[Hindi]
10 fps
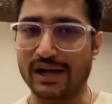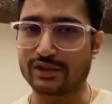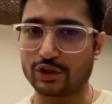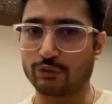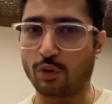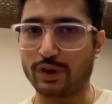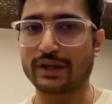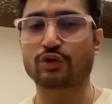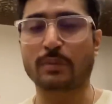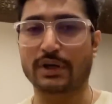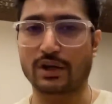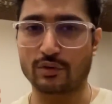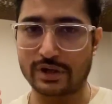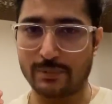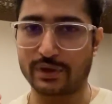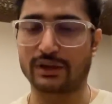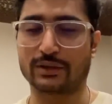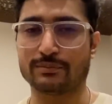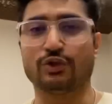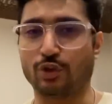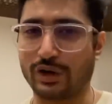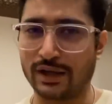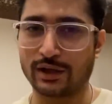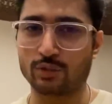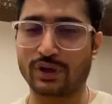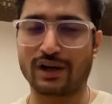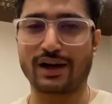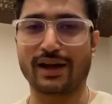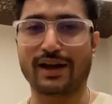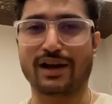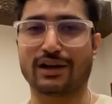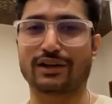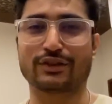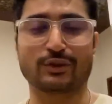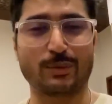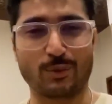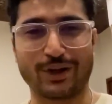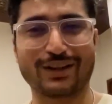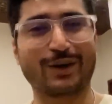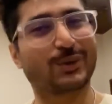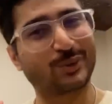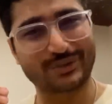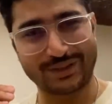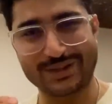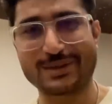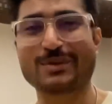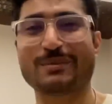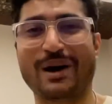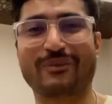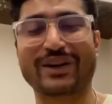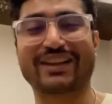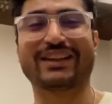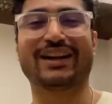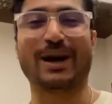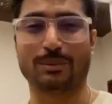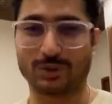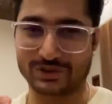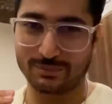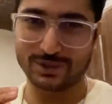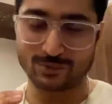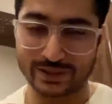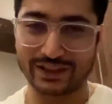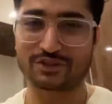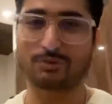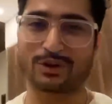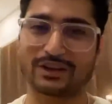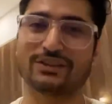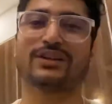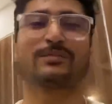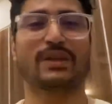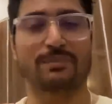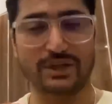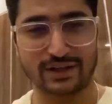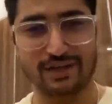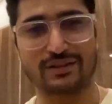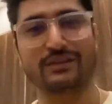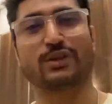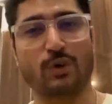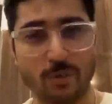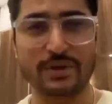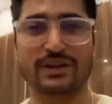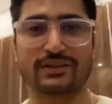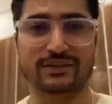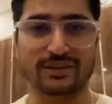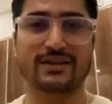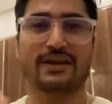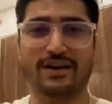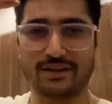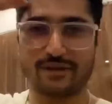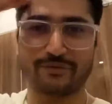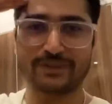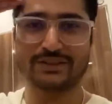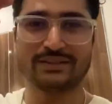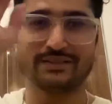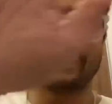आज का जो व्लॉग है इसको मैं कर रहा हूँ यहाँ पे खत्म जो गाना गुना गाया है अगर किसी को बुरा लगा हो तो उसके लिए मुझे माफ कर देना आप लोगों से मिलूंगा नेक्स्ट व्लॉग के अंदर अपना ख्याल रखना दुआ में याद रखना अल्लाह हाफिज़